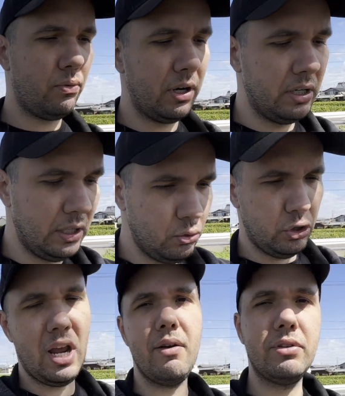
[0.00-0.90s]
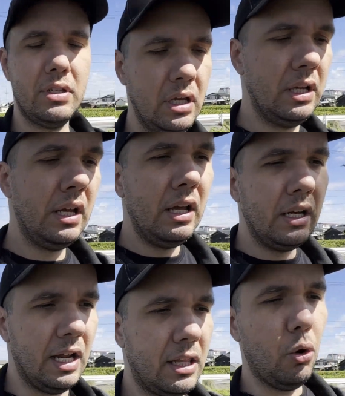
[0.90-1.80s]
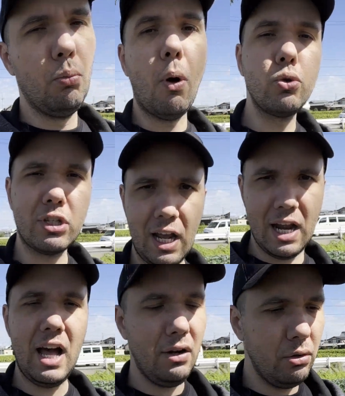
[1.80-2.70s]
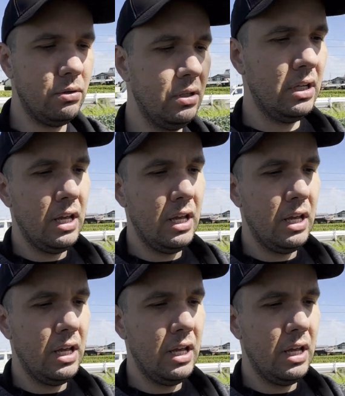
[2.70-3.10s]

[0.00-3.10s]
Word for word: estou falando aí dos chefes. Né? Tem um bom salário,